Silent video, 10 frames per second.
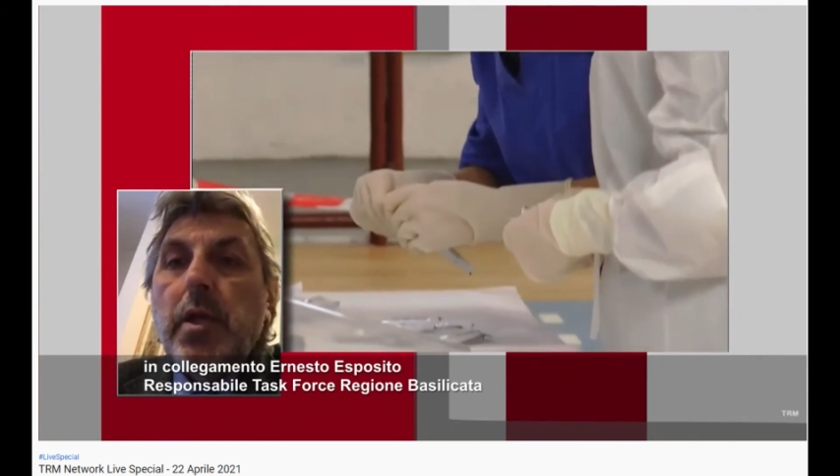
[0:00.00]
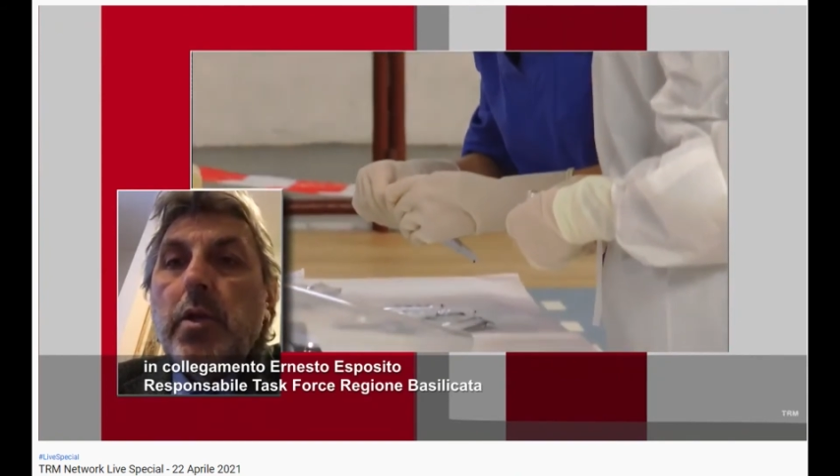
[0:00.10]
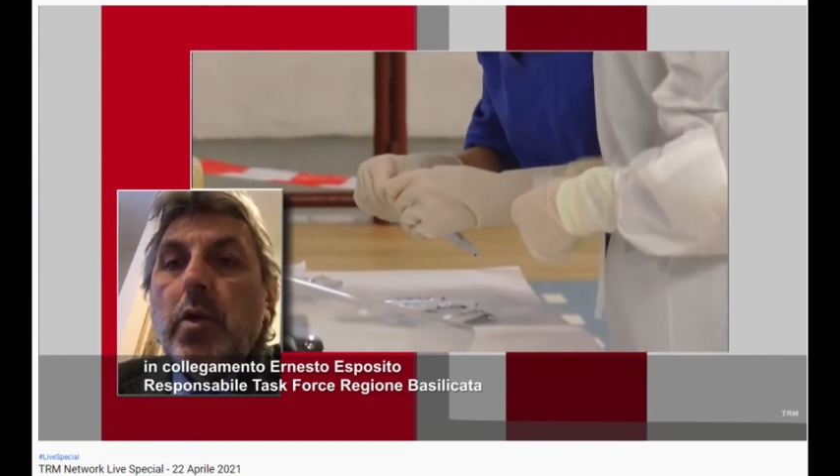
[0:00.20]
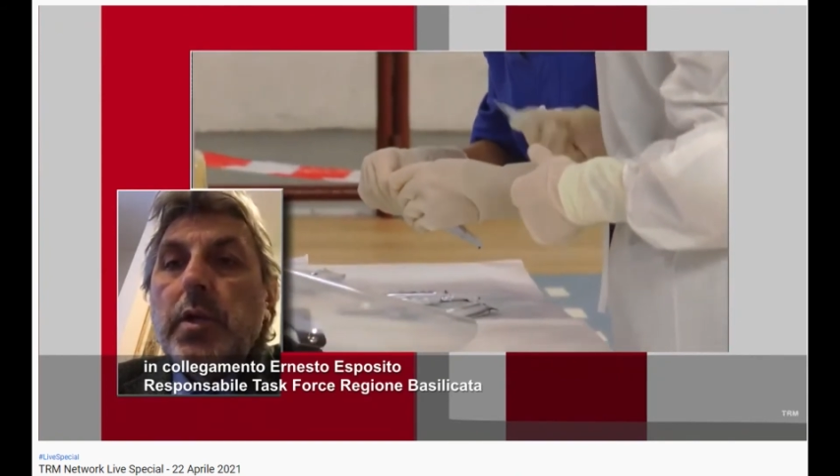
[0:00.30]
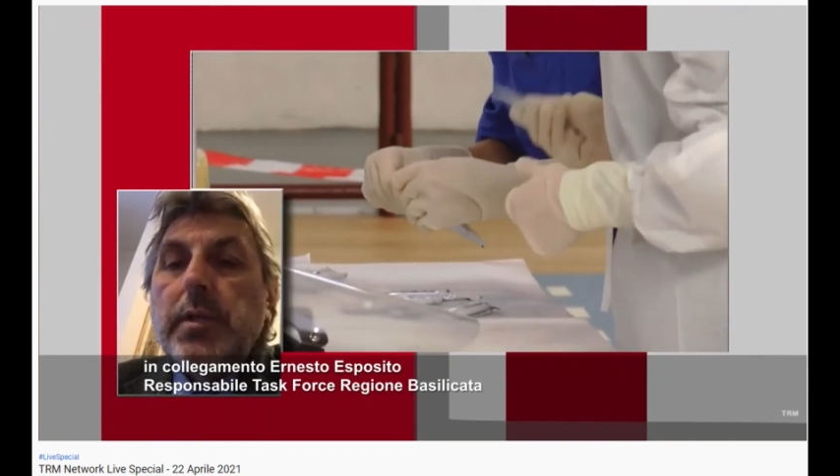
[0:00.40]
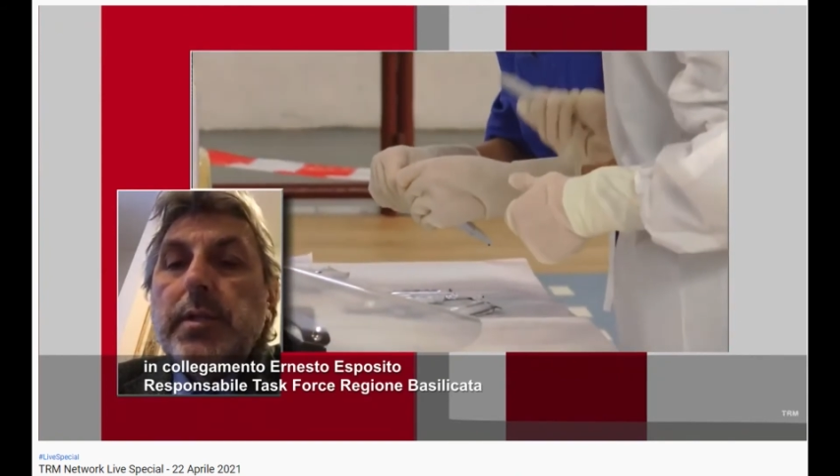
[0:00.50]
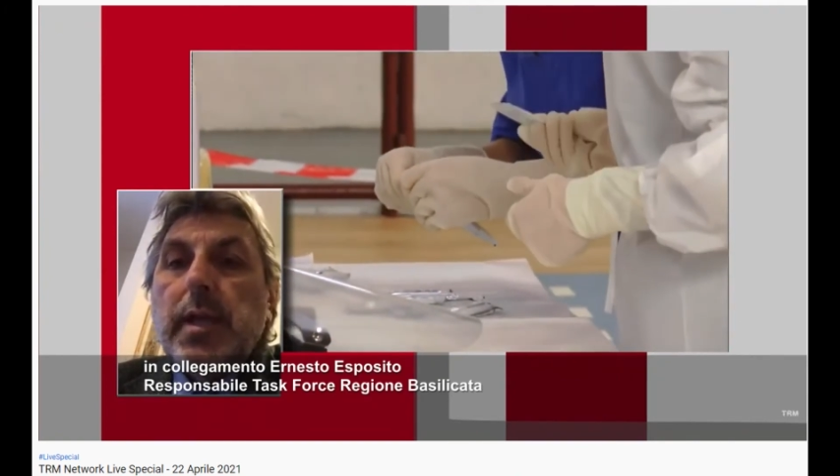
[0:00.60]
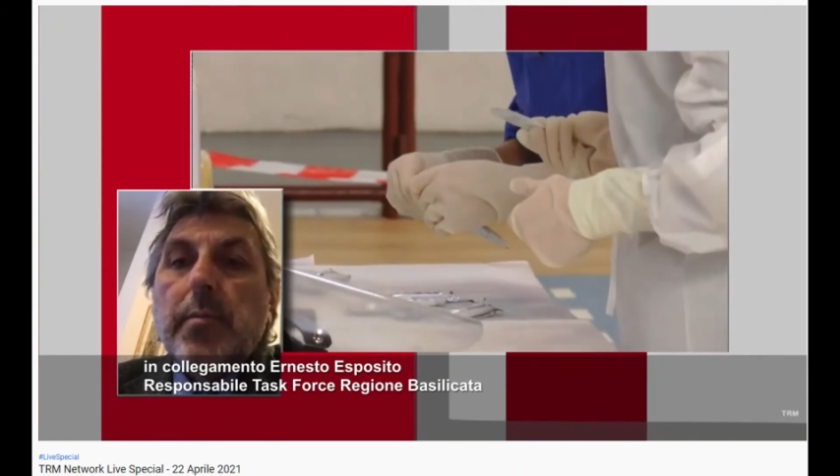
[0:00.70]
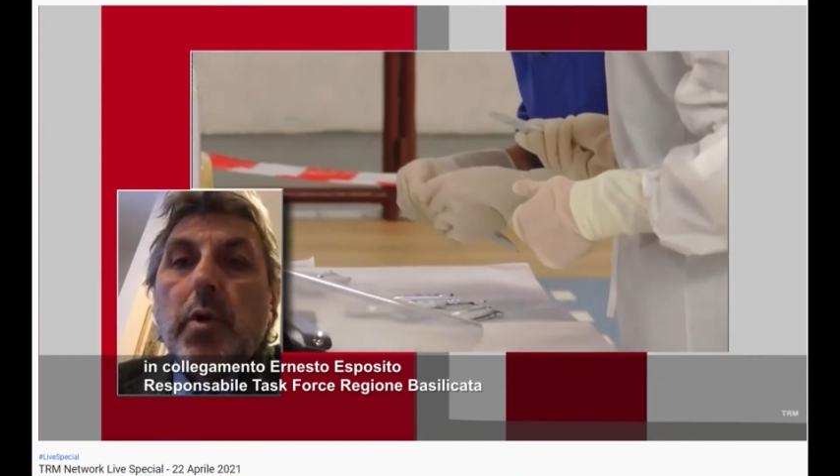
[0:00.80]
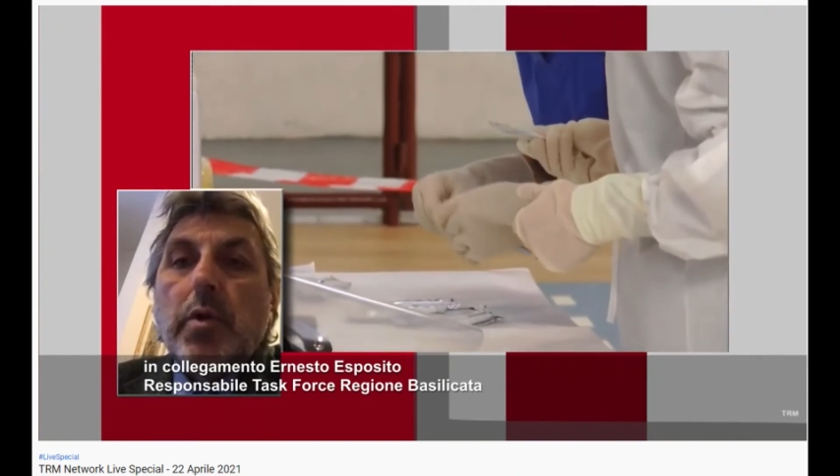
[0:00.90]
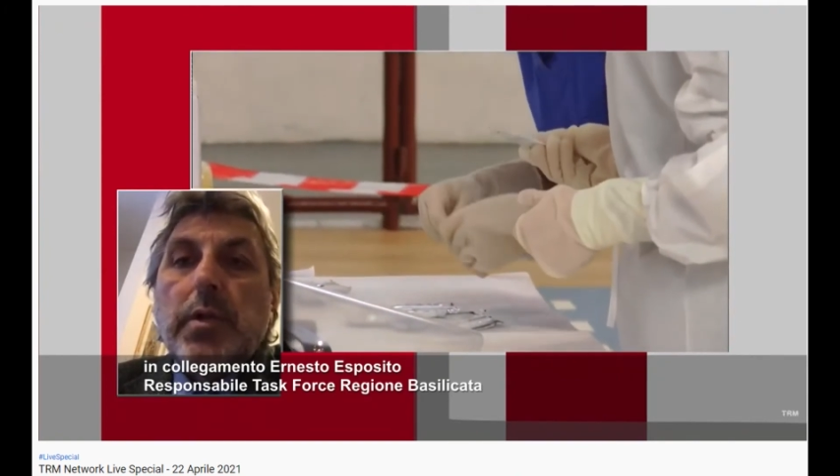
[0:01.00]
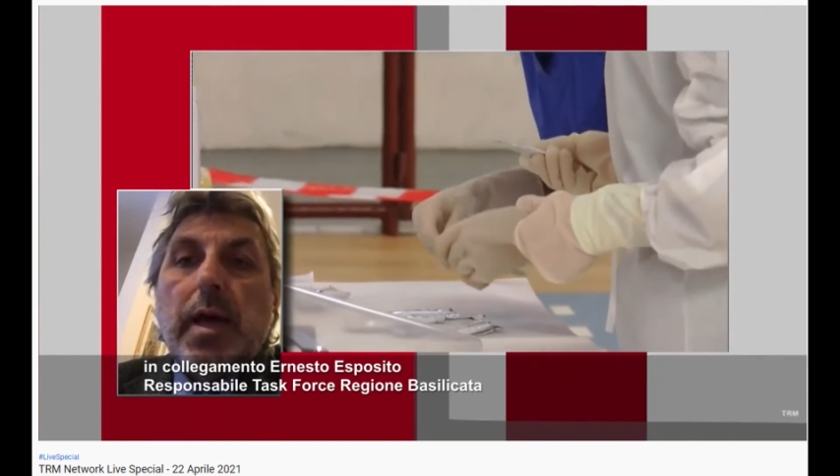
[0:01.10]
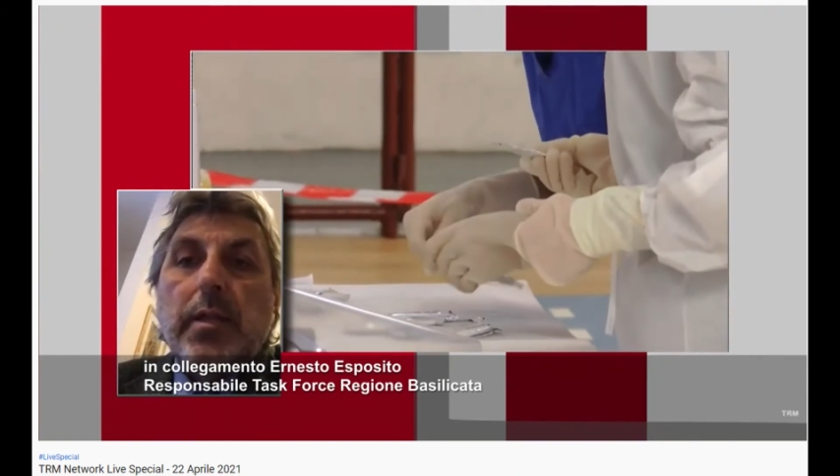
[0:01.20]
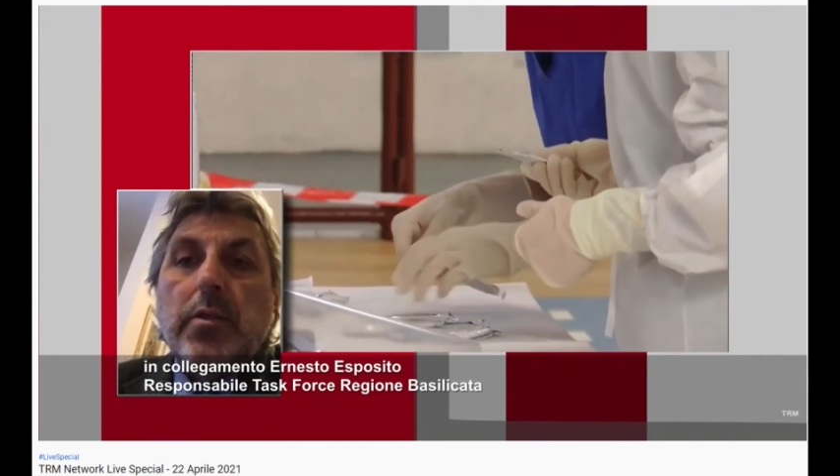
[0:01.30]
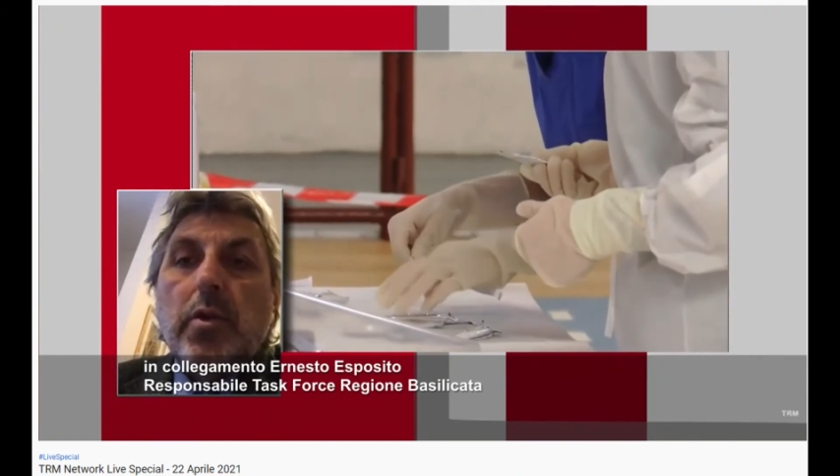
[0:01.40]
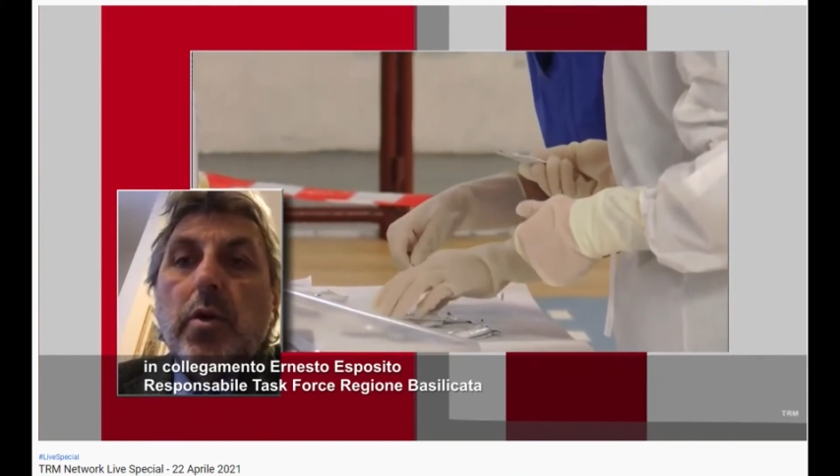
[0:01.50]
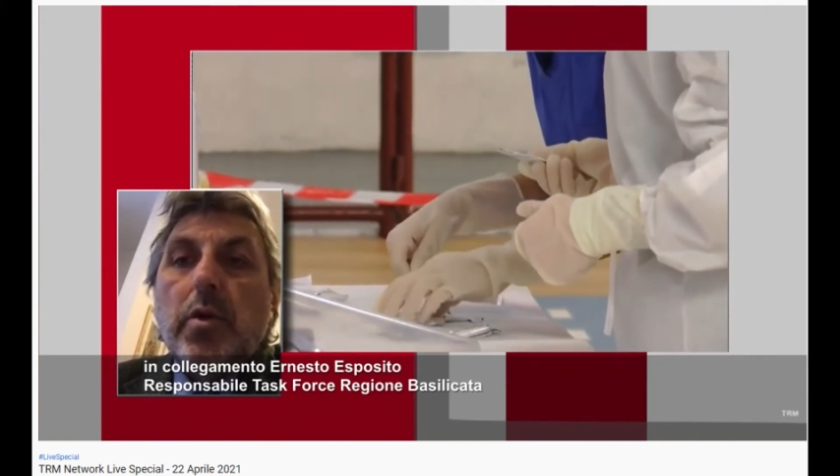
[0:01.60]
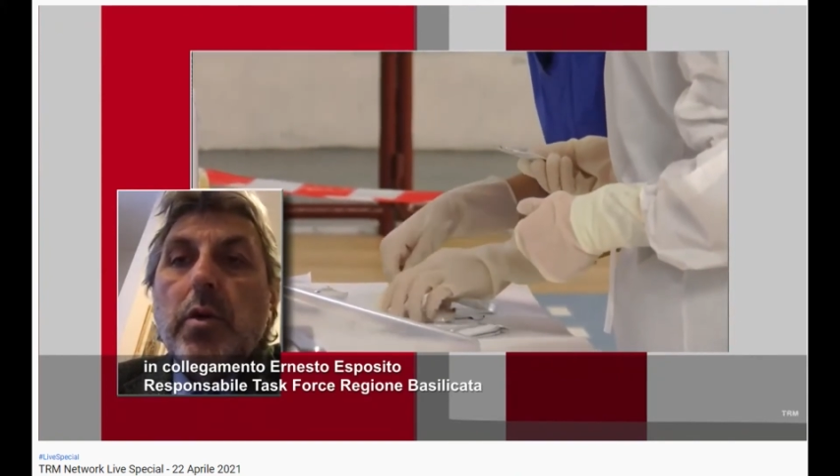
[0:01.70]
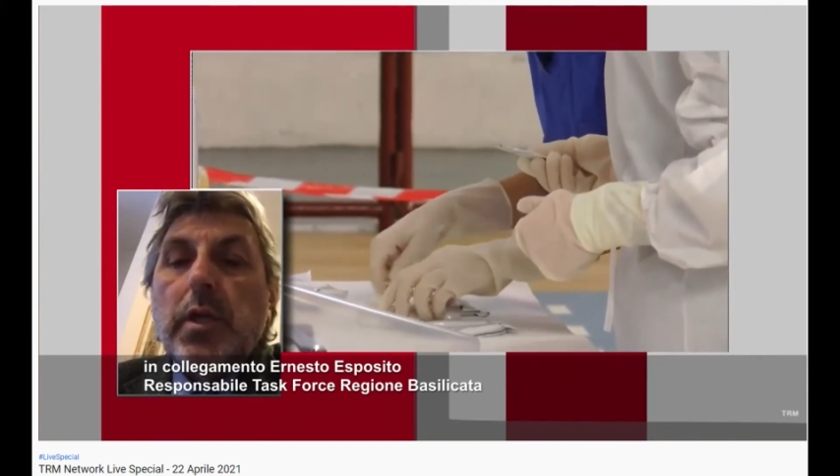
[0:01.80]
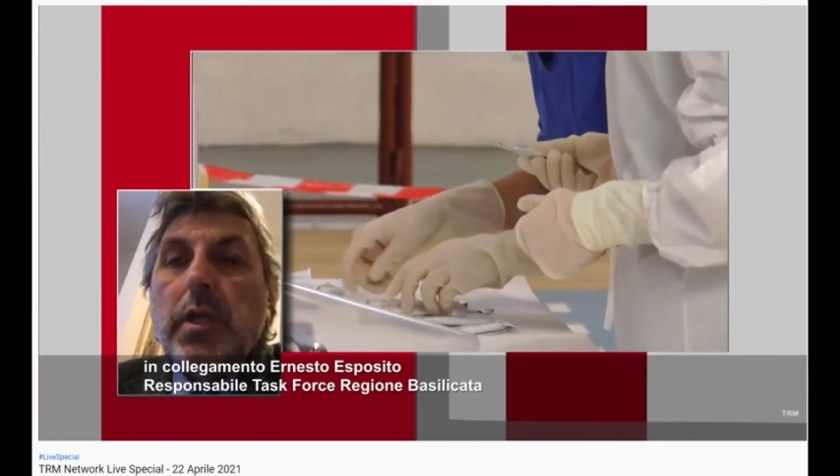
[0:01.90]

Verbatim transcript: noi stiamo notando eh,